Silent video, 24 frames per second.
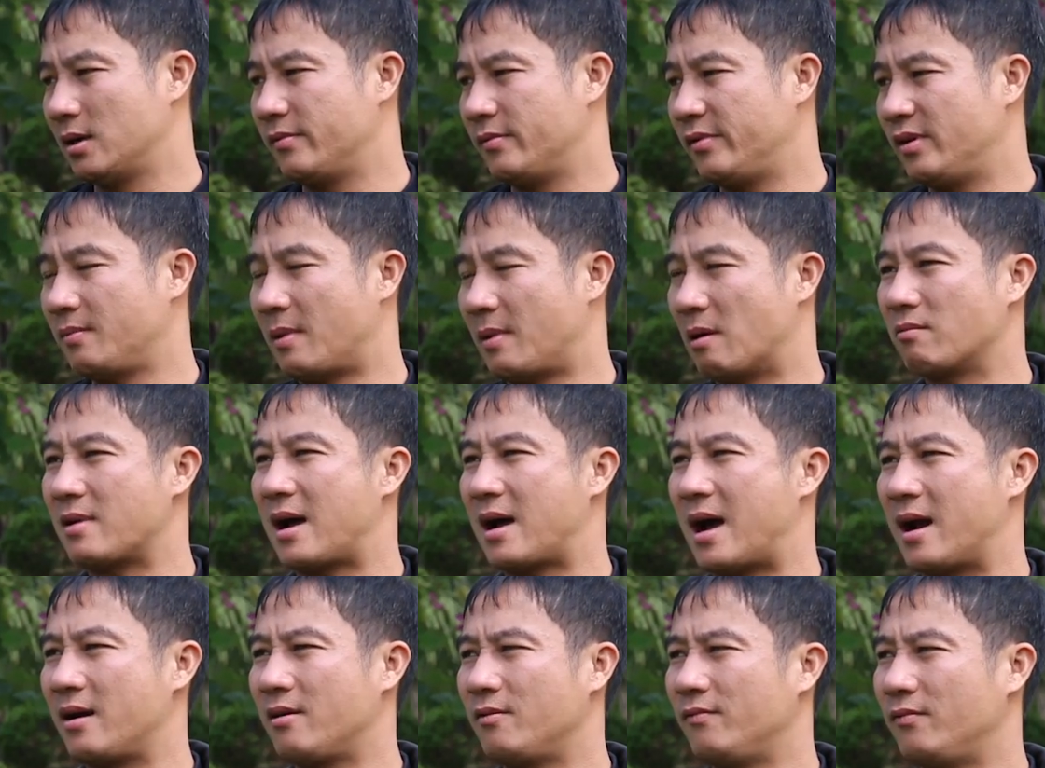Với bóng
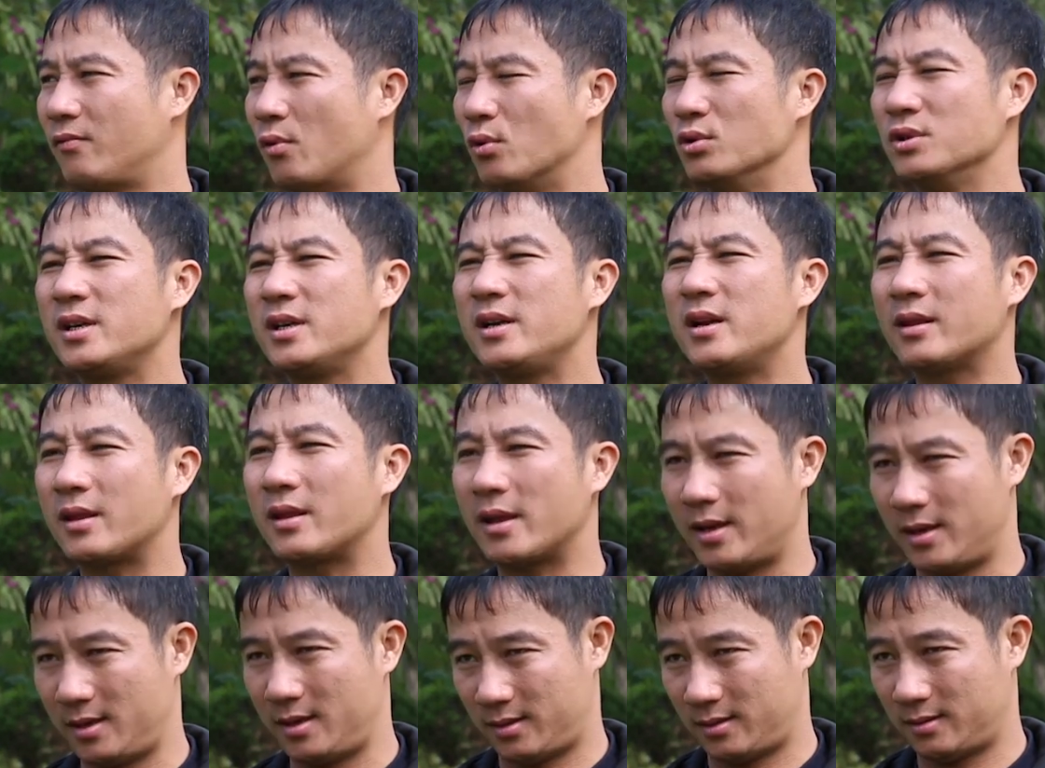đá nó vốn dĩ là
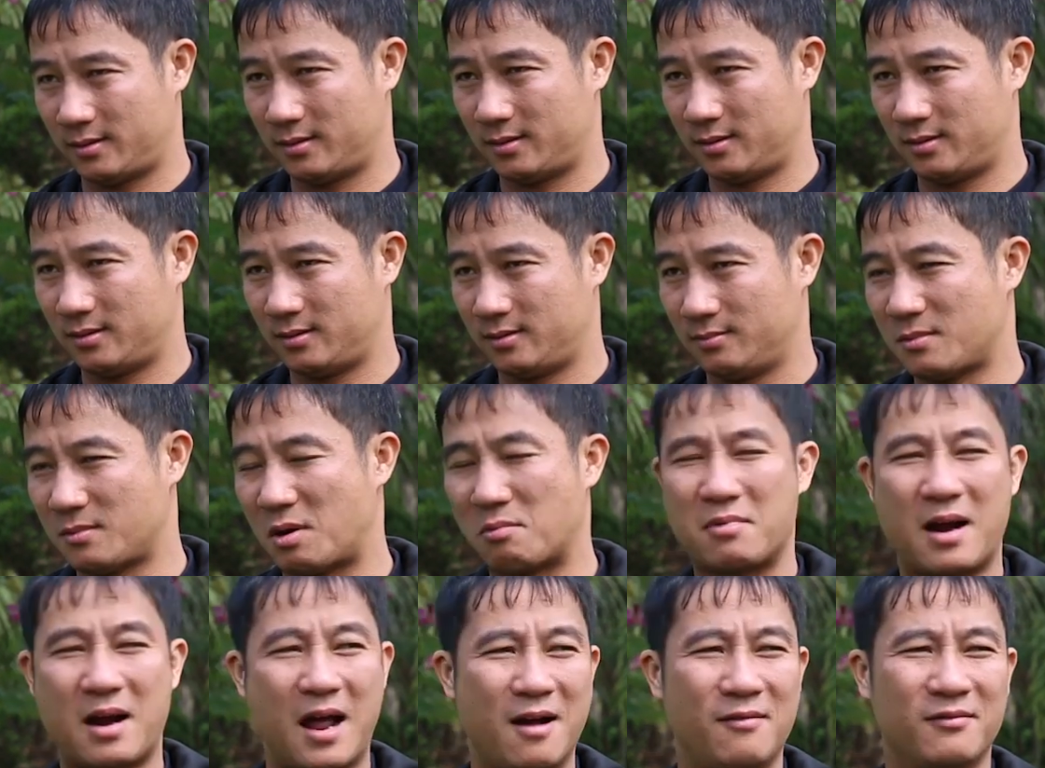thế.
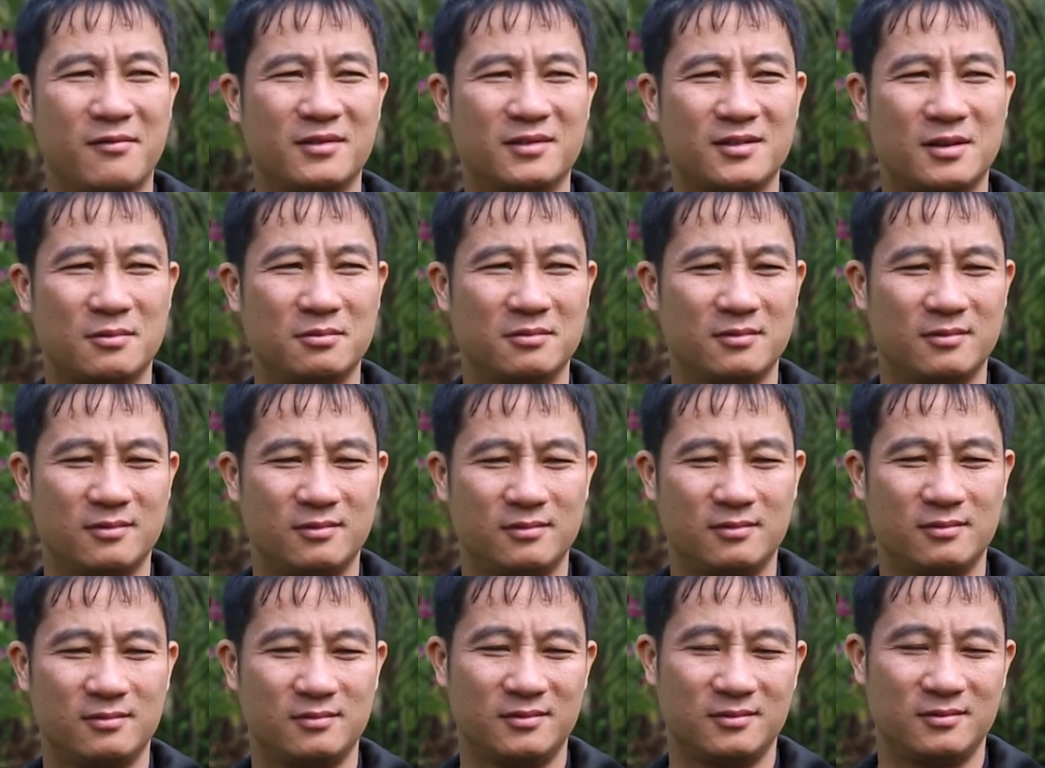Bóng đá cũng
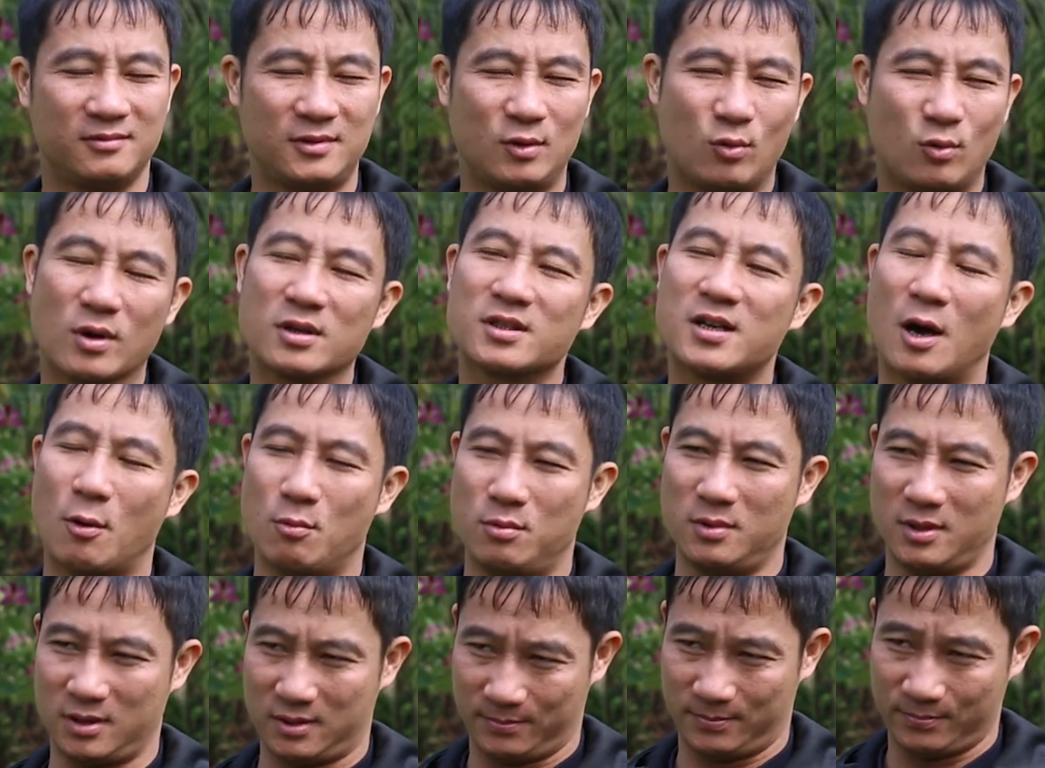giống như cuộc sống.
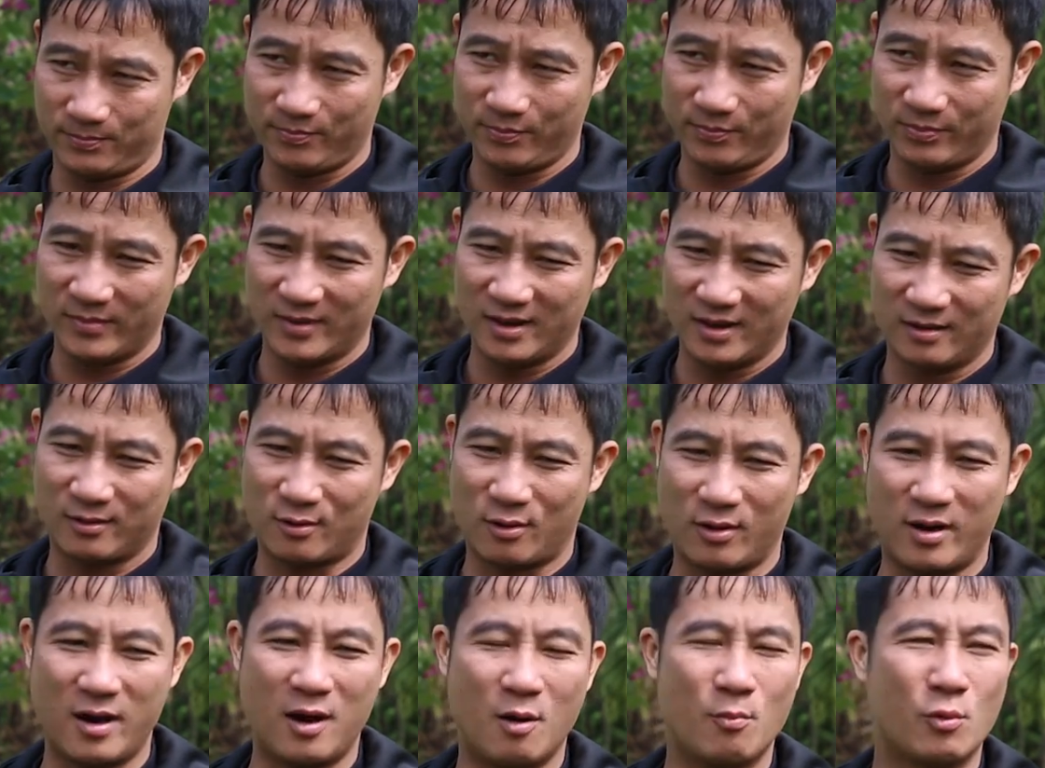
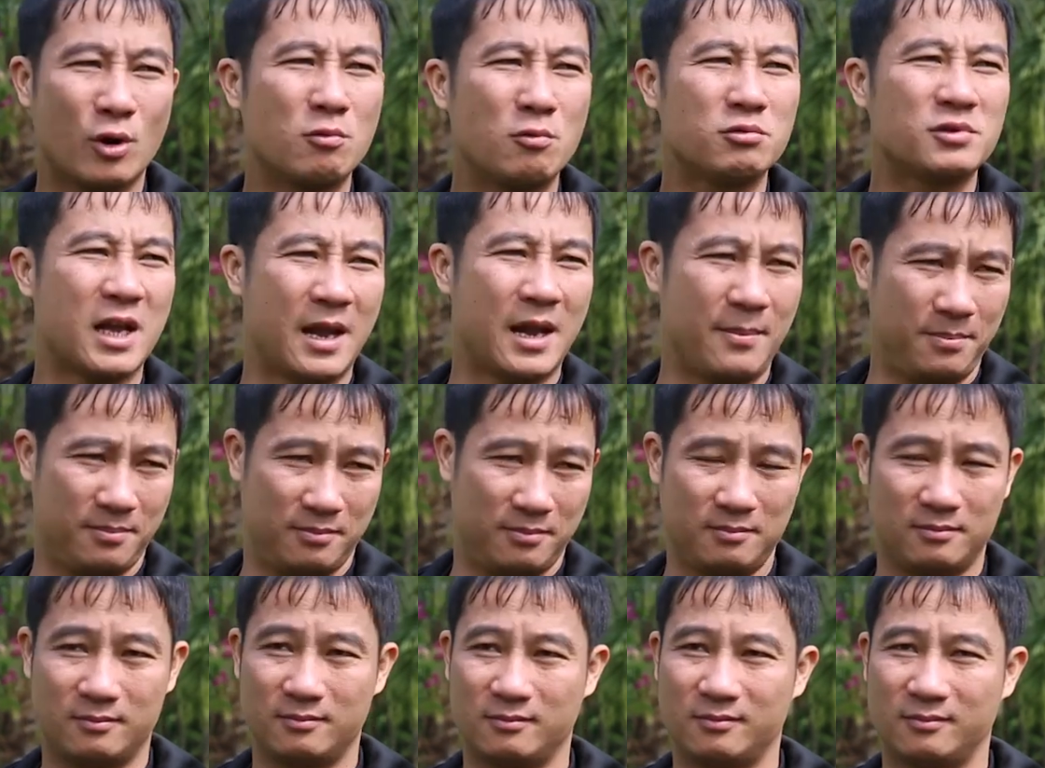Có nghĩa là một ông sếp
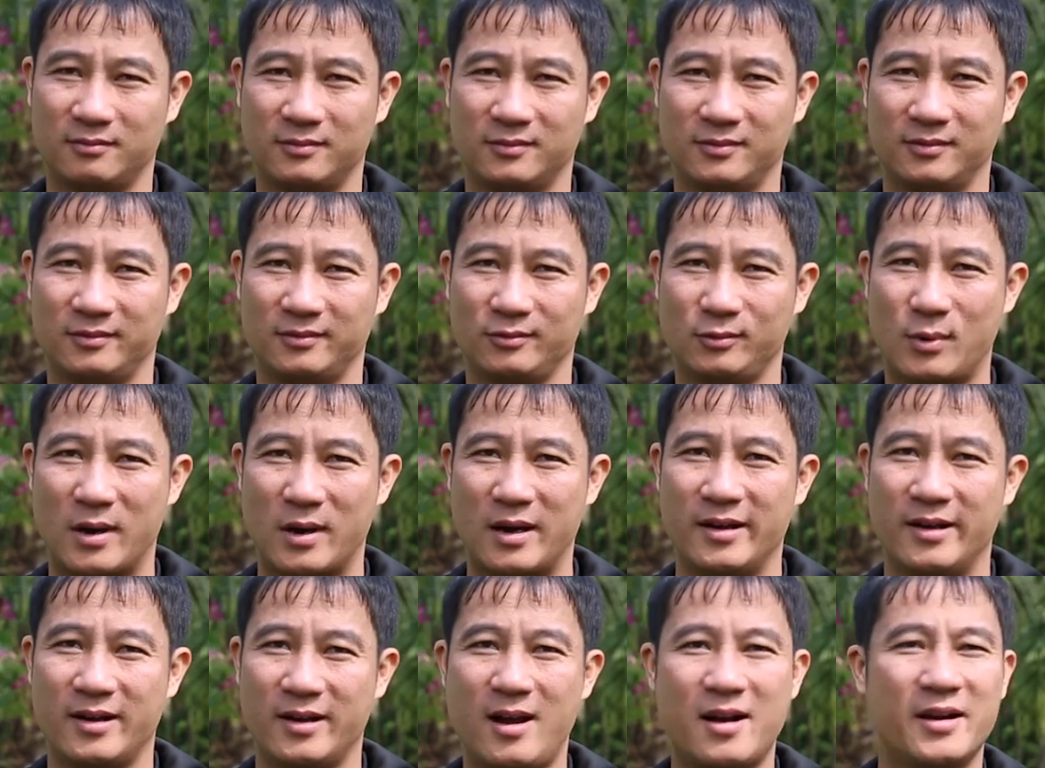quản
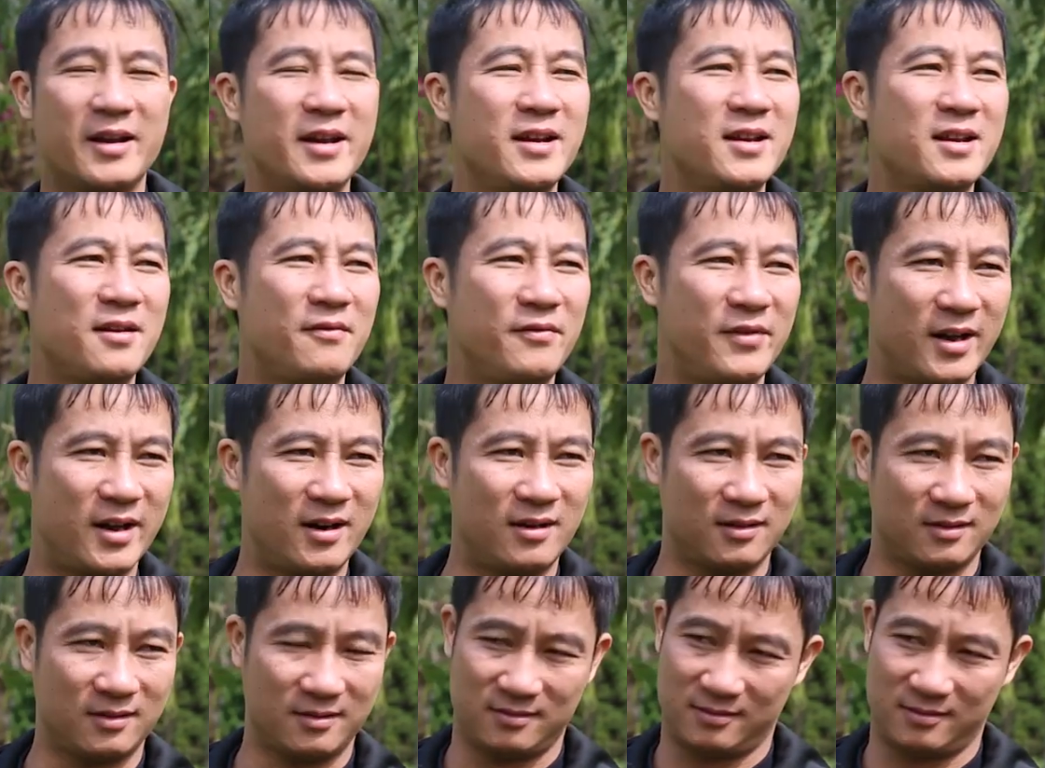lý hàng nghìn nhân viên.